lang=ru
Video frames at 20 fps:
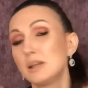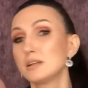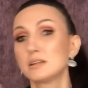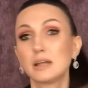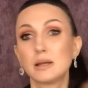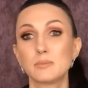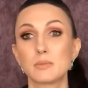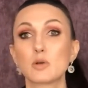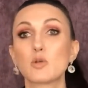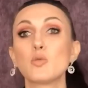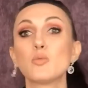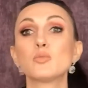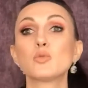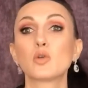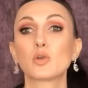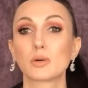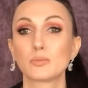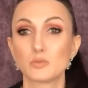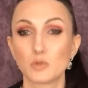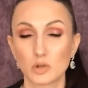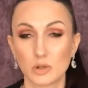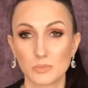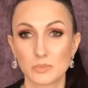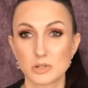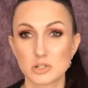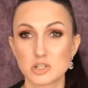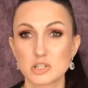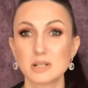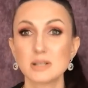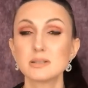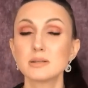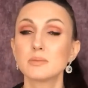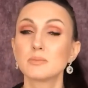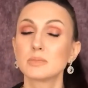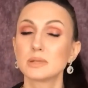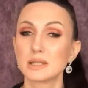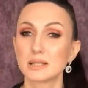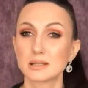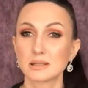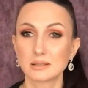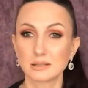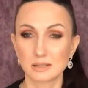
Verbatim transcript: Да, я могу много-много перечислять. Мне